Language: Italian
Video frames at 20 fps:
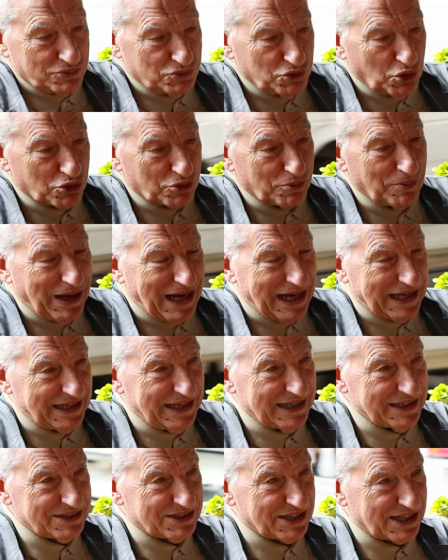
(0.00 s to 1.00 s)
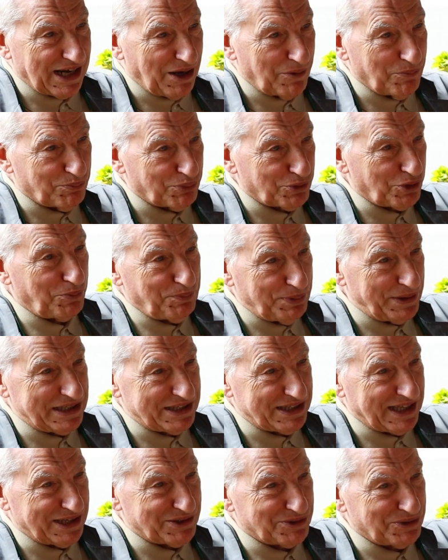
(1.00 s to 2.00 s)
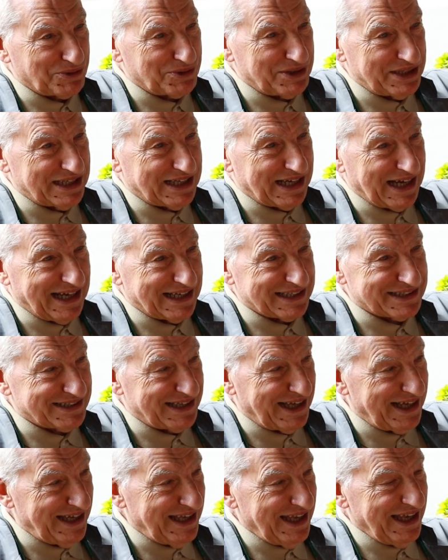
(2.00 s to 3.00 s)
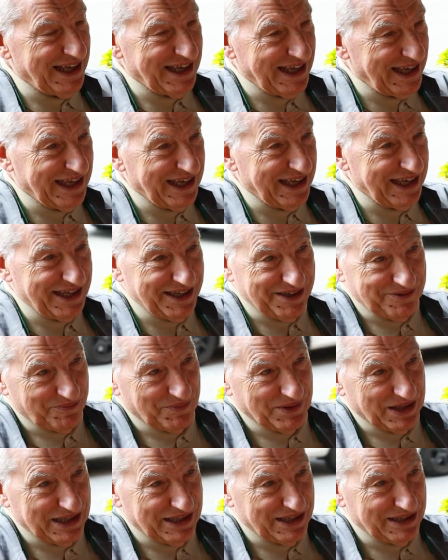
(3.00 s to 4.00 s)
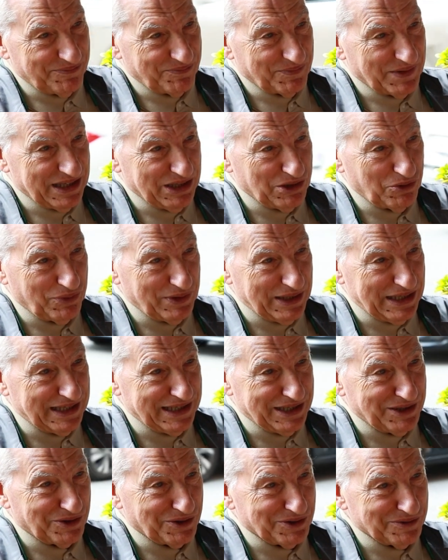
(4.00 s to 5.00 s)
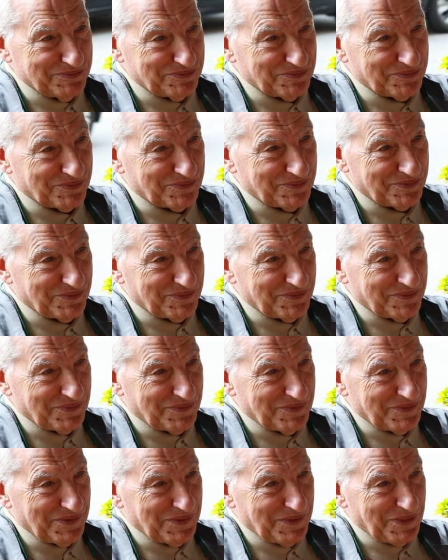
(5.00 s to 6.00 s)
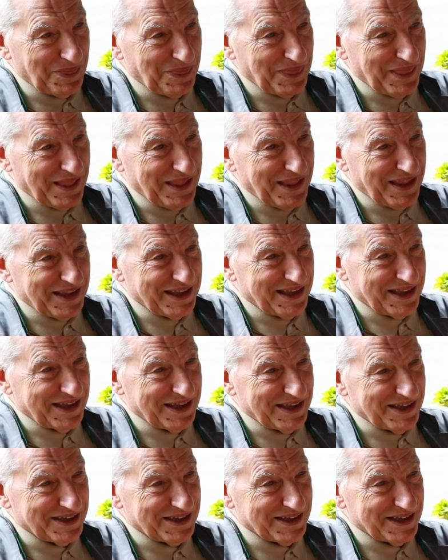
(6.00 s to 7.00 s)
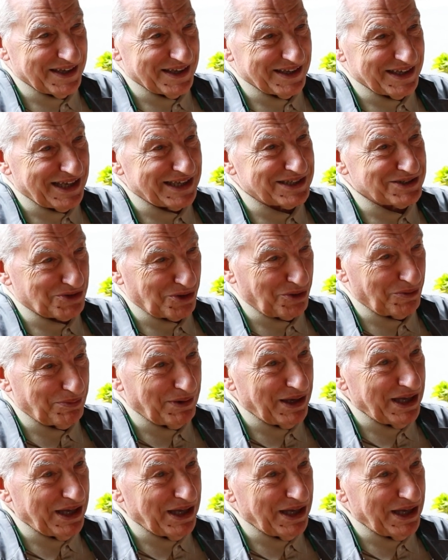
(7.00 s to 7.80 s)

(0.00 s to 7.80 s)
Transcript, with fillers: normale tra un proprietario di casa e l'inquilino. E stop. E stop.